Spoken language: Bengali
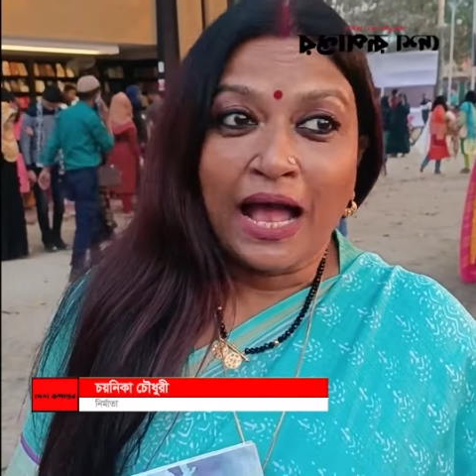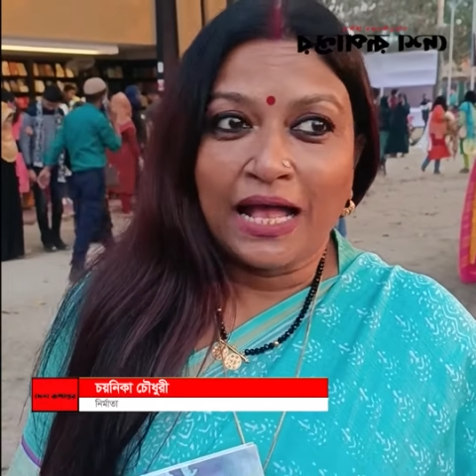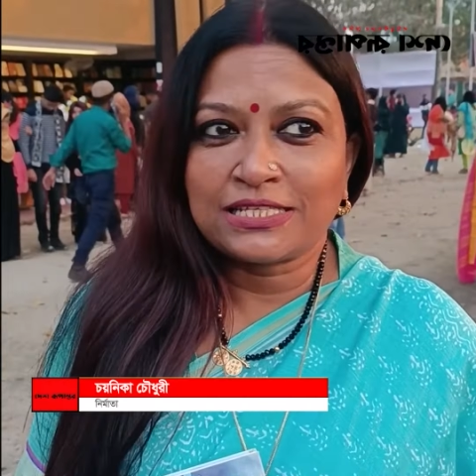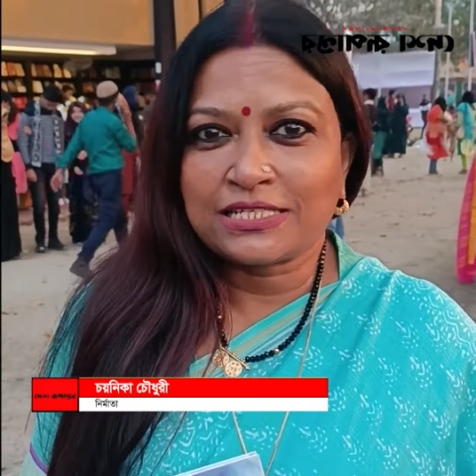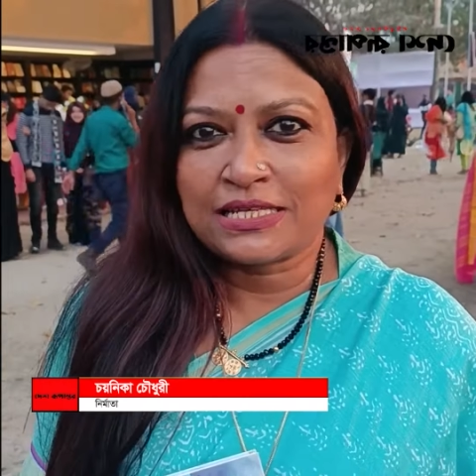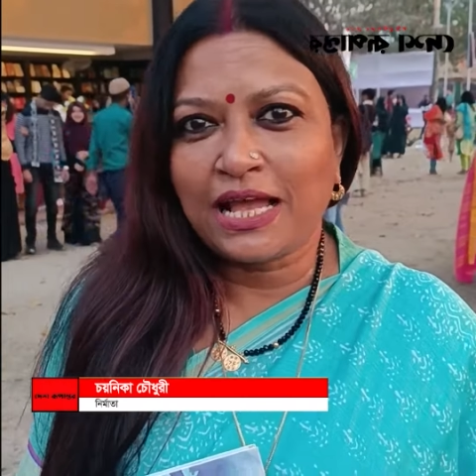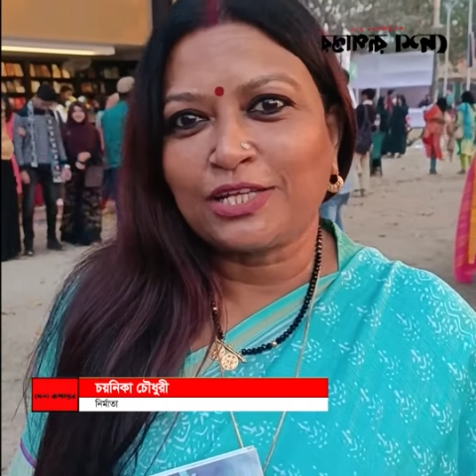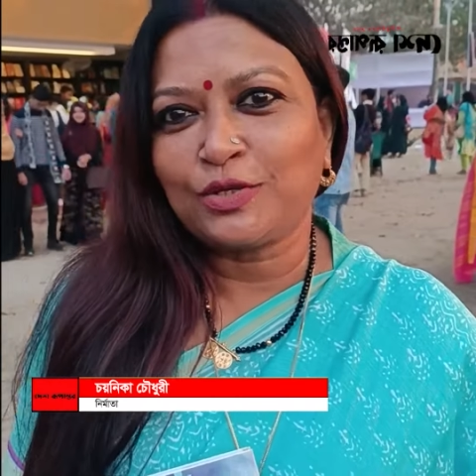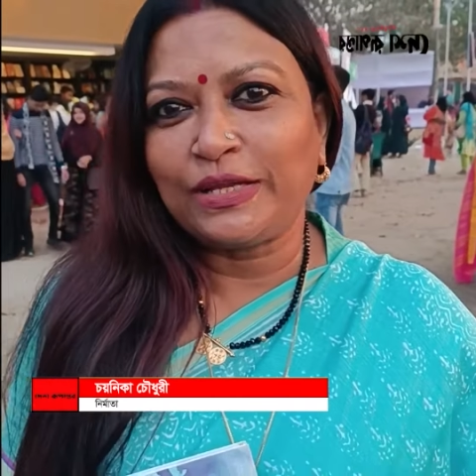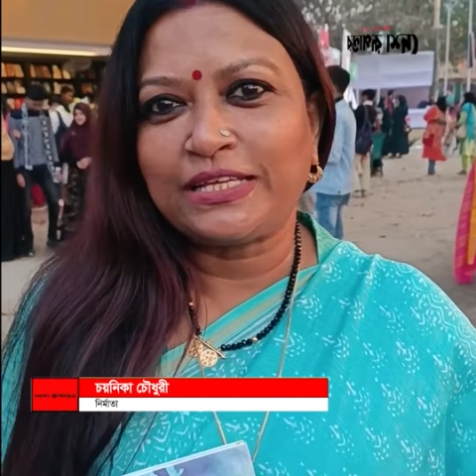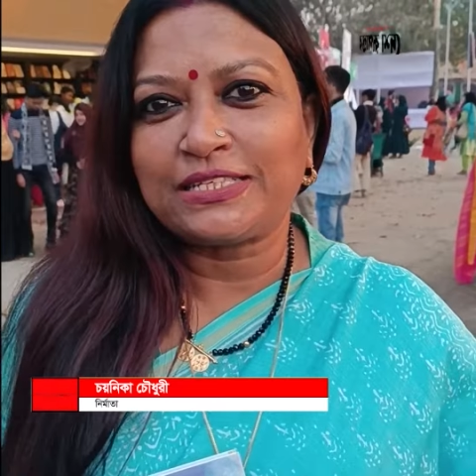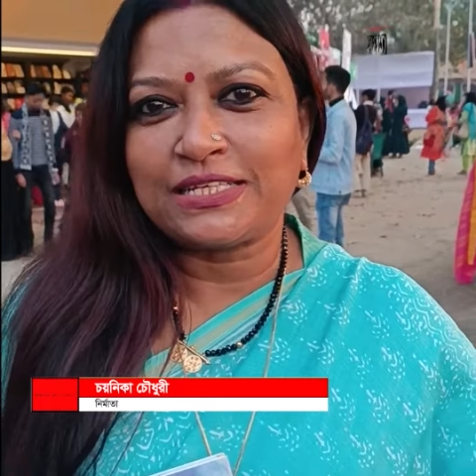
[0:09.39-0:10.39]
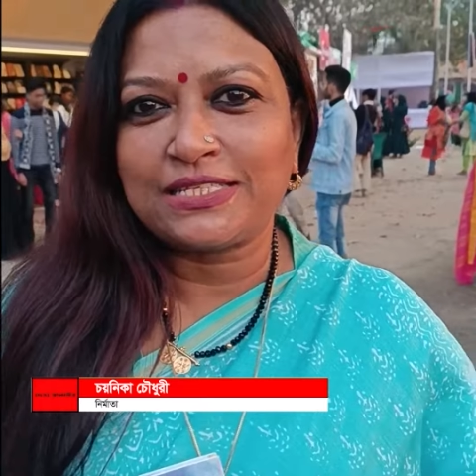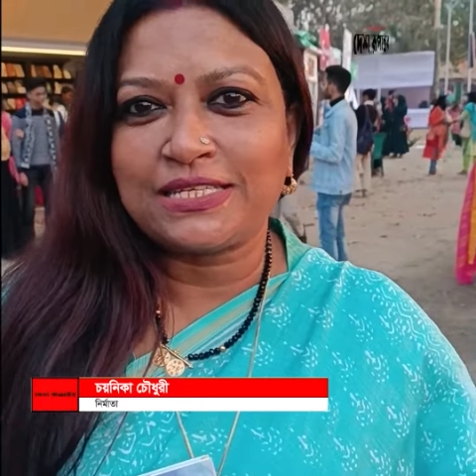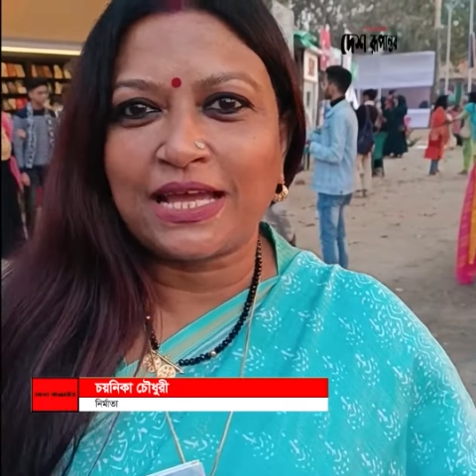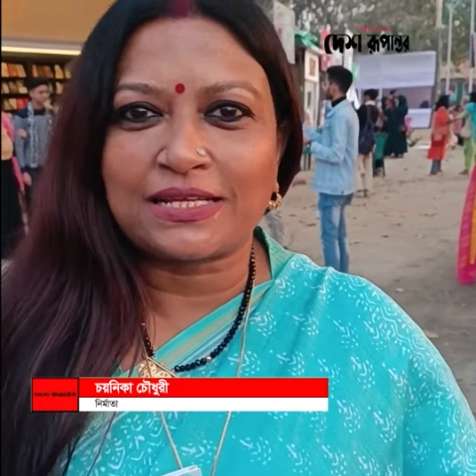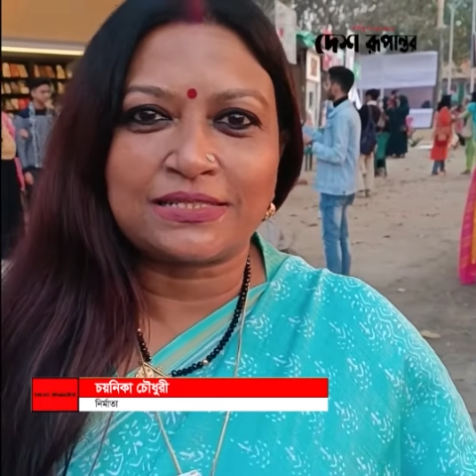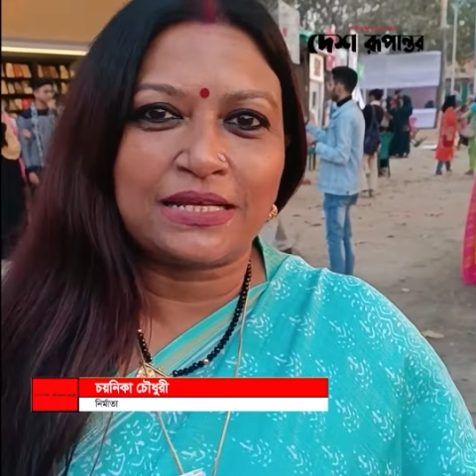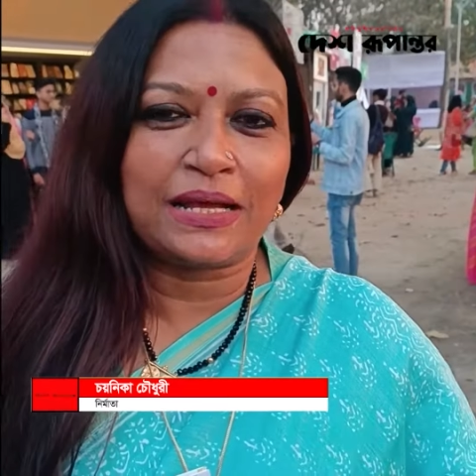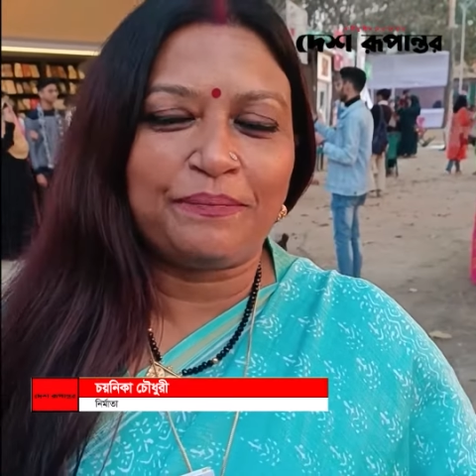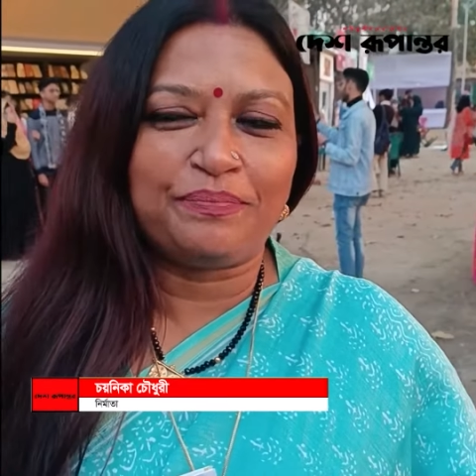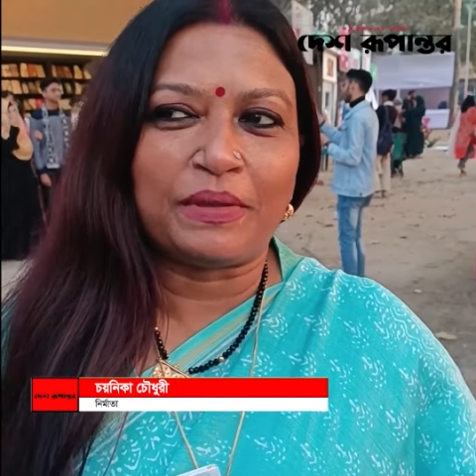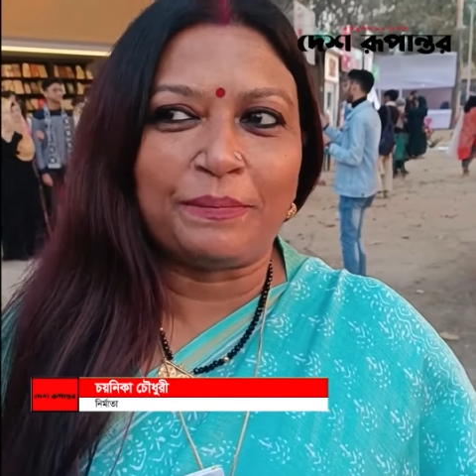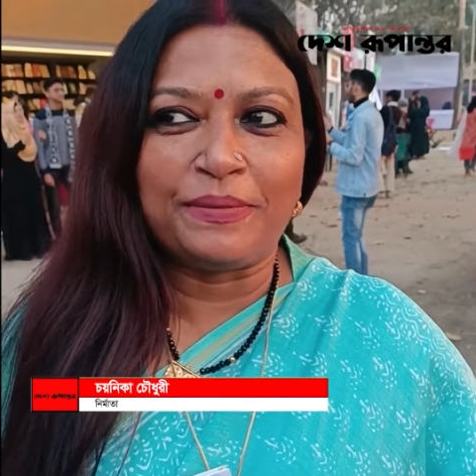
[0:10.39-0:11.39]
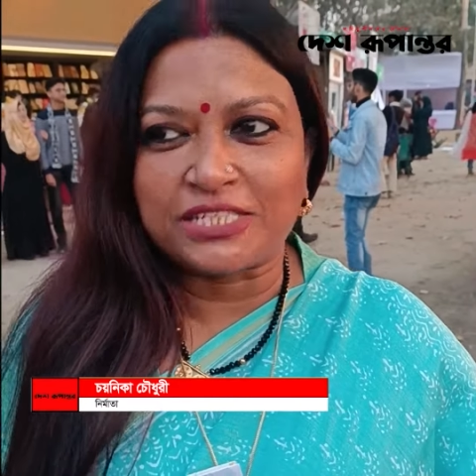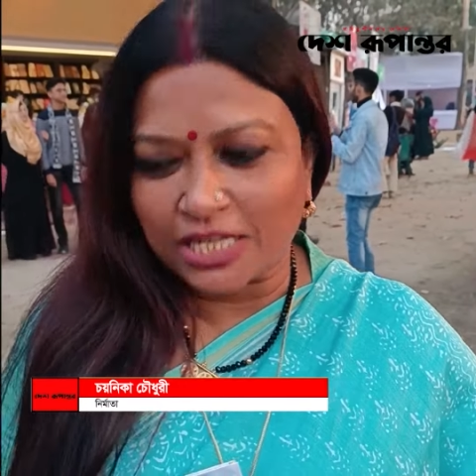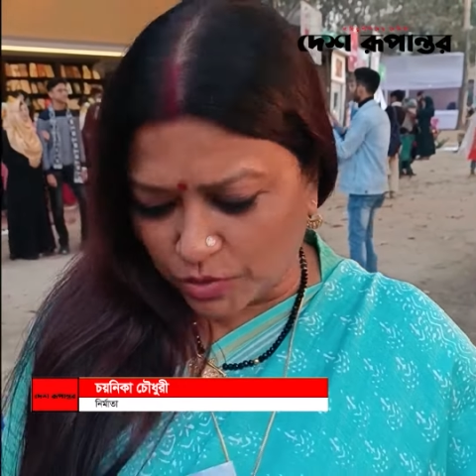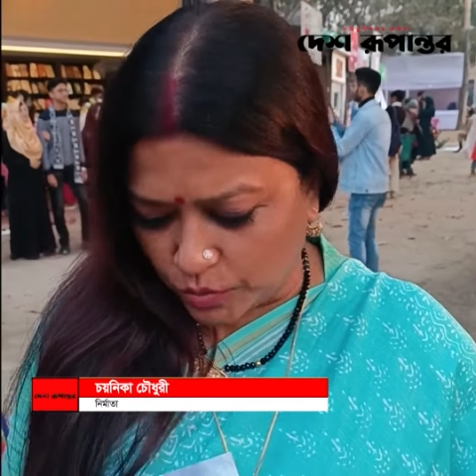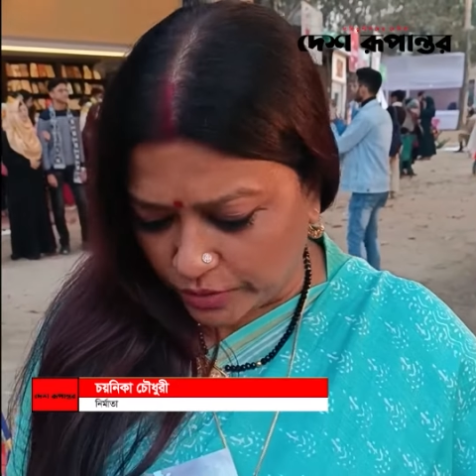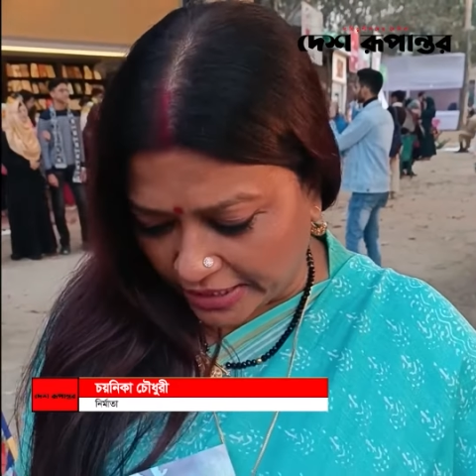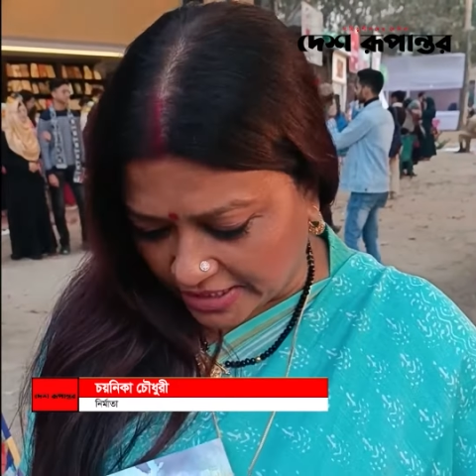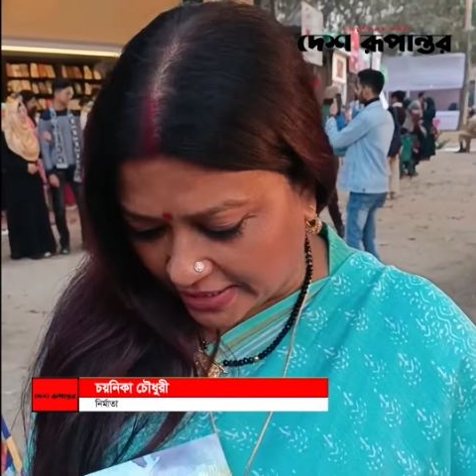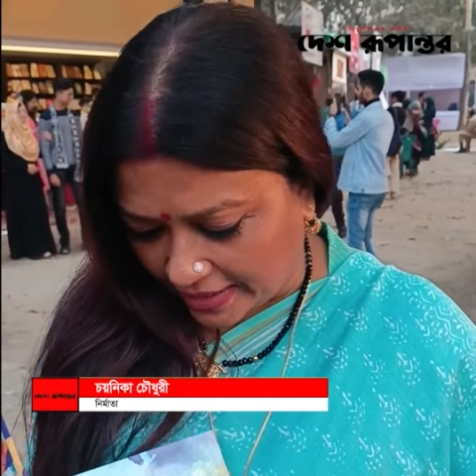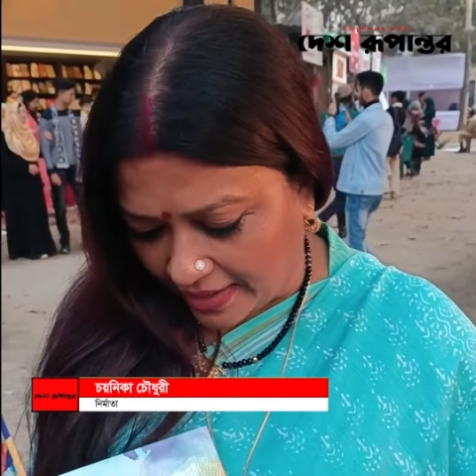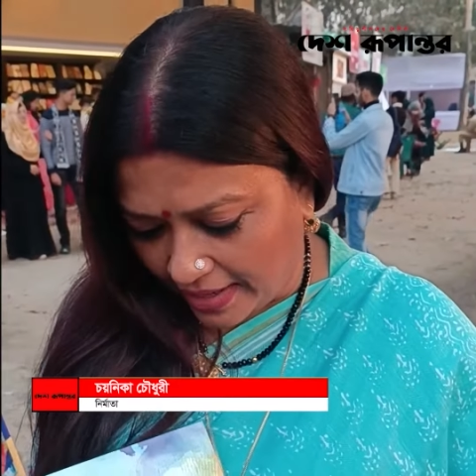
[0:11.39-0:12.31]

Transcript: আজকে আসলে এসেছি একটা বিশেষ উদ্দেশ্যে